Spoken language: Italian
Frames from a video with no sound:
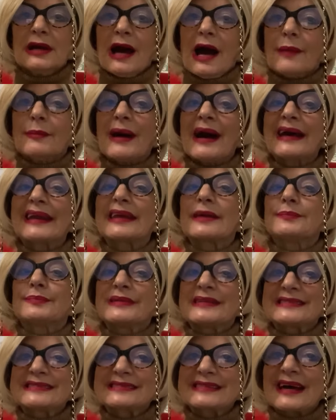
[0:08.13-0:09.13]
Amare e
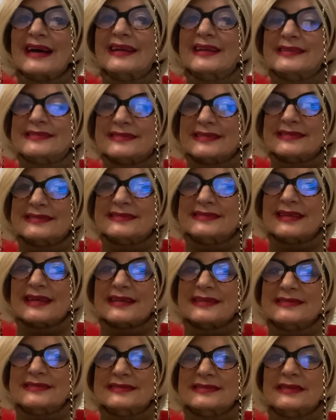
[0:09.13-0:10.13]
pensare a se
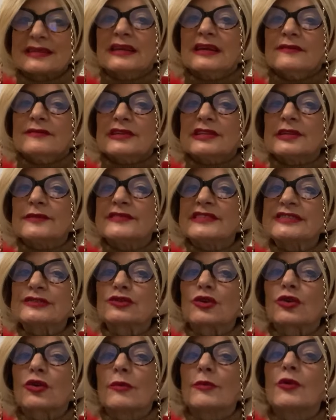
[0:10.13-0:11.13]
stessi viene
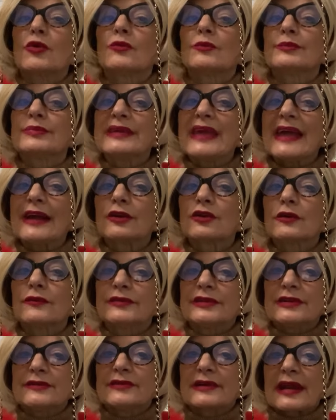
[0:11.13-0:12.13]
visto come un bieco
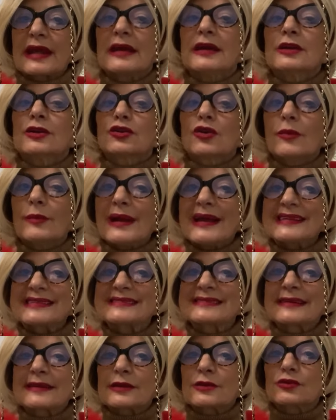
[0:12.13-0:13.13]
vivere, come
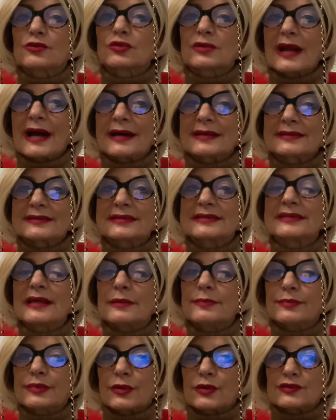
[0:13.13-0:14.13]
essere incuranti
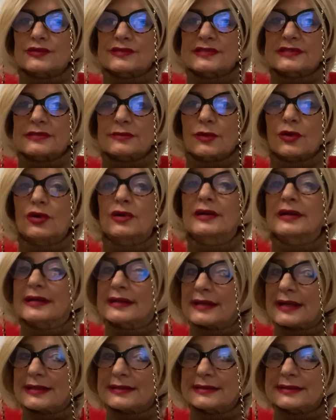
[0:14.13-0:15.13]
del prossimo. In
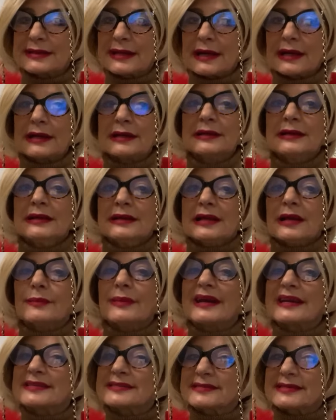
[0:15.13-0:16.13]
realtà,
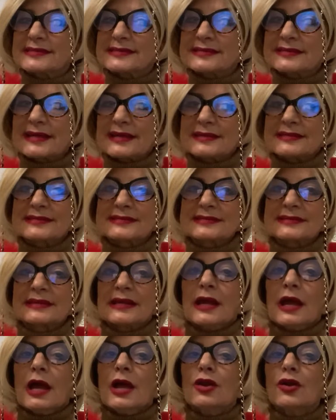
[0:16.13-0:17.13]
l'amare se
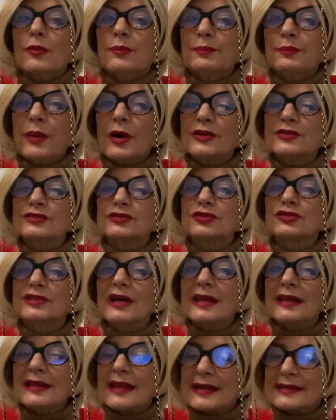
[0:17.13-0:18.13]
stessi è l'opposto
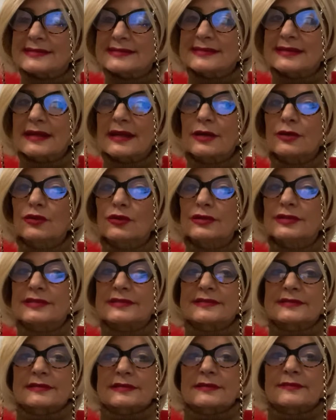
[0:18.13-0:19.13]
dell'essere
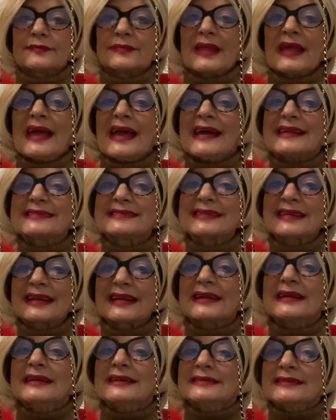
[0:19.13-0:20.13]
egoisti,
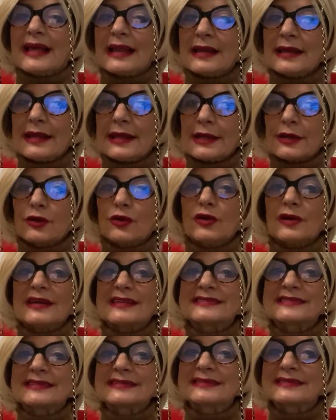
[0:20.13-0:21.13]
essere nell'ego
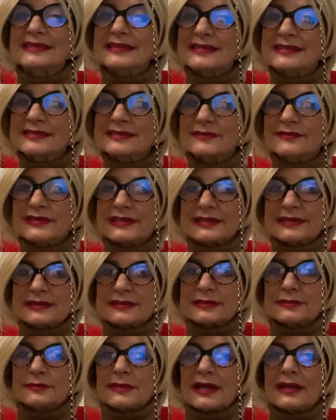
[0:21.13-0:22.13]
e sentirsi
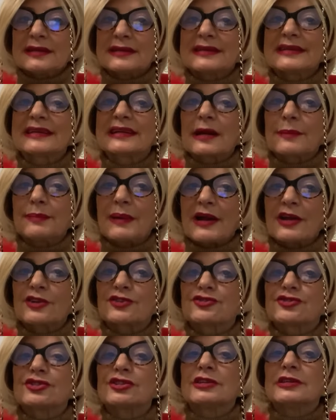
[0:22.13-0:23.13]
vittime,
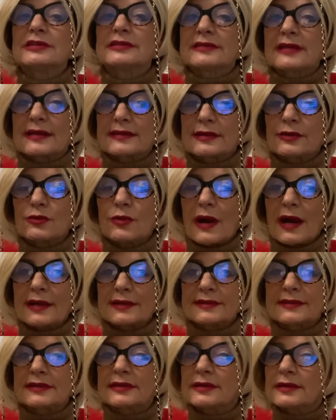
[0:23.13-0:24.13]
incapaci,
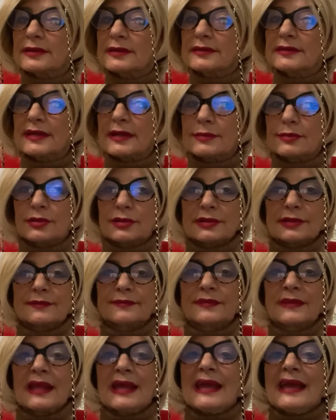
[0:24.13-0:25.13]
inadeguati, deboli
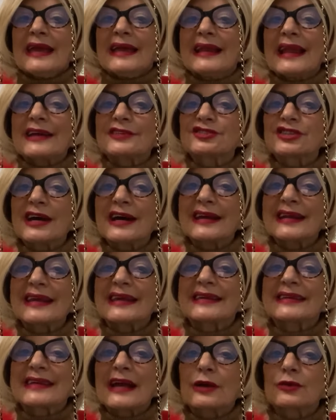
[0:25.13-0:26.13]
e
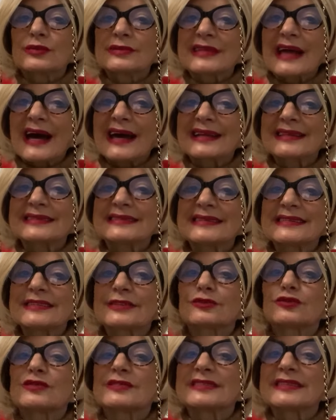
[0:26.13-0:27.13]
lasciare che a guidarti
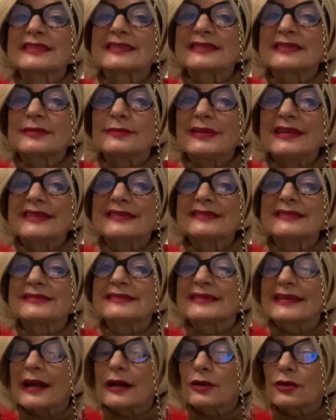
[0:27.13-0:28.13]
siano i sentimenti
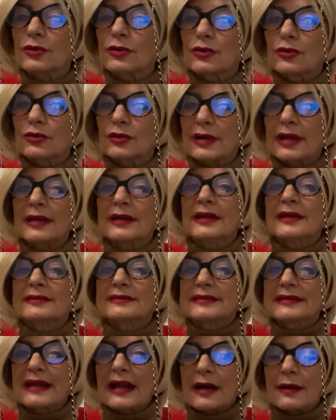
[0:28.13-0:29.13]
di rancore,
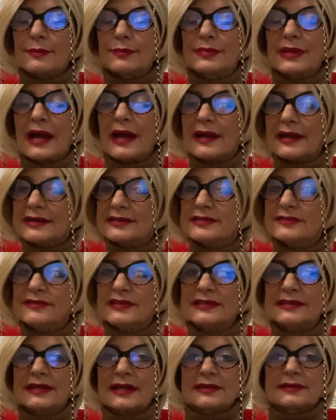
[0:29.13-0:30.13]
di rabbia e di
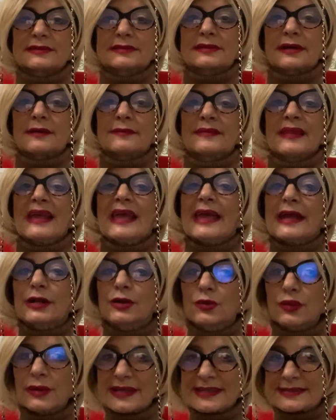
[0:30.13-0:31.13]
vendetta.
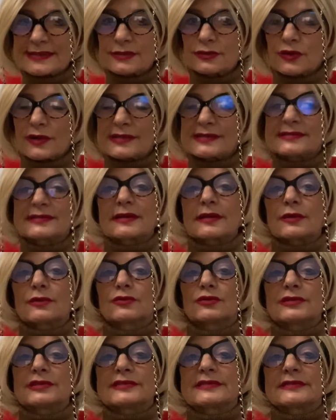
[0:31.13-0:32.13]
E questo essere
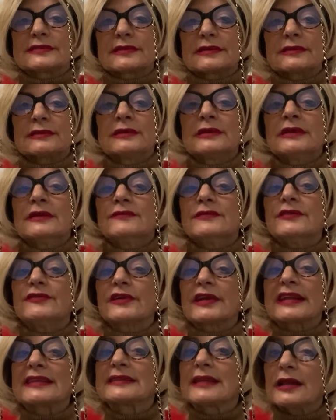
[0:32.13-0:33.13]
egoisti.
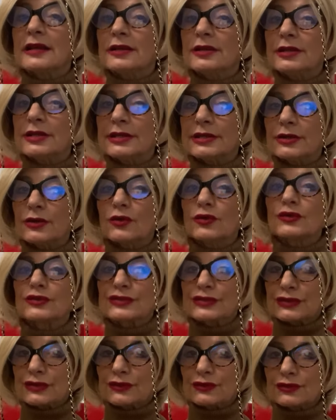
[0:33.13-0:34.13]
Vivere nell'io
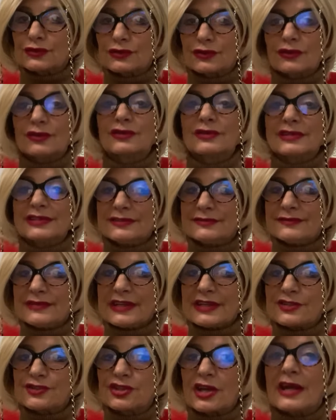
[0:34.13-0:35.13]
sono
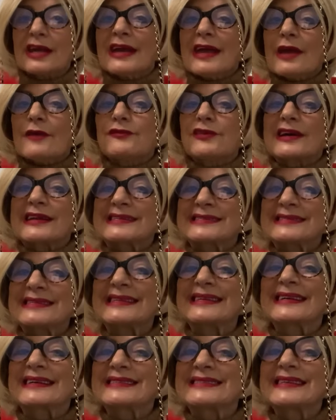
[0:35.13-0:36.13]
invece e far
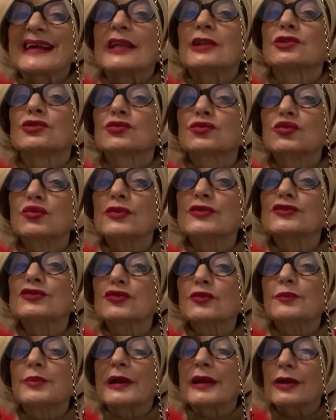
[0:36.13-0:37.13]
sì che sia il tuo
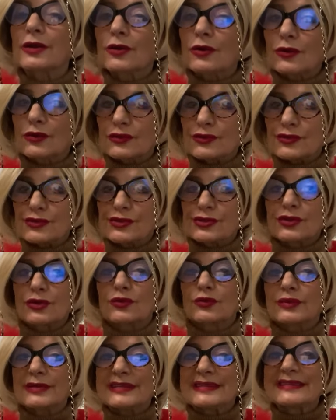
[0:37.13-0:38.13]

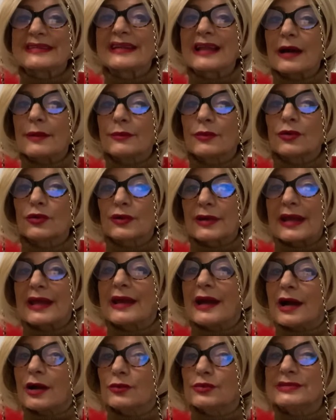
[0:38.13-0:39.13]
superconscio, quindi
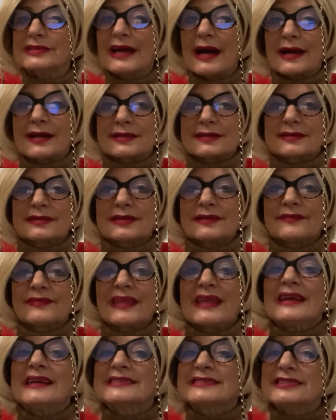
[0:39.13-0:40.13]
l'amore, a guidarti.
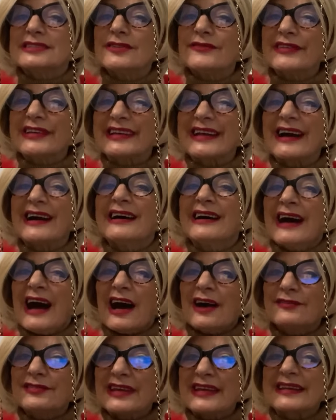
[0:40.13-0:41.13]
Significa
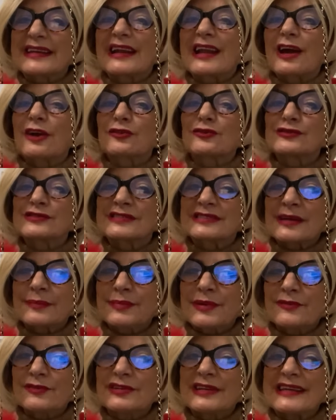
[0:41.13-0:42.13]
avere la
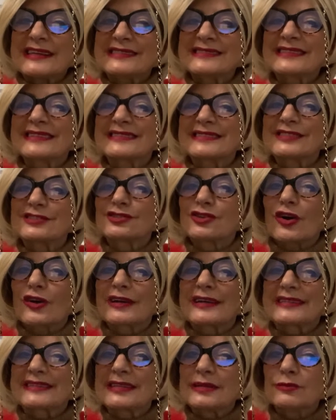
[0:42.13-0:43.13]
consapevolezza di ciò
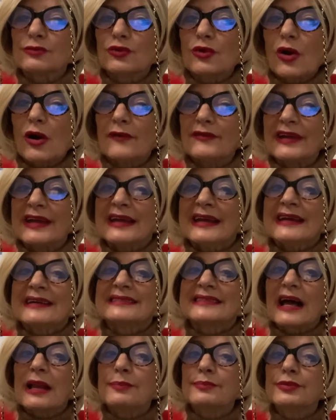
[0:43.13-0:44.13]
che ti muove
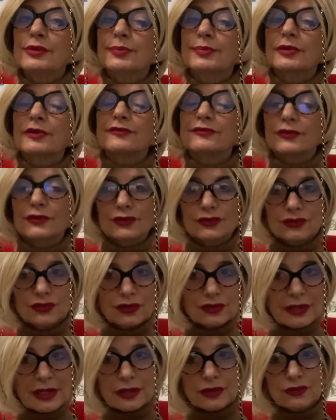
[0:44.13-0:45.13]
dal più
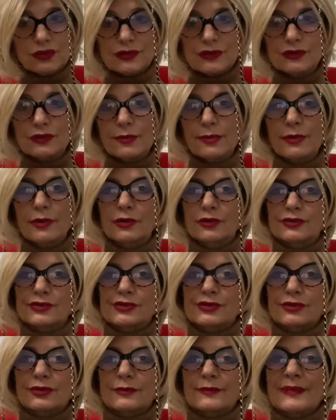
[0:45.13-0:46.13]
profondo del tuo
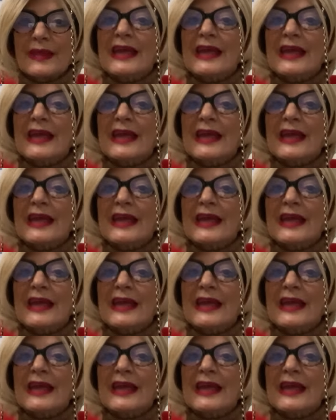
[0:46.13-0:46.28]
subconscio.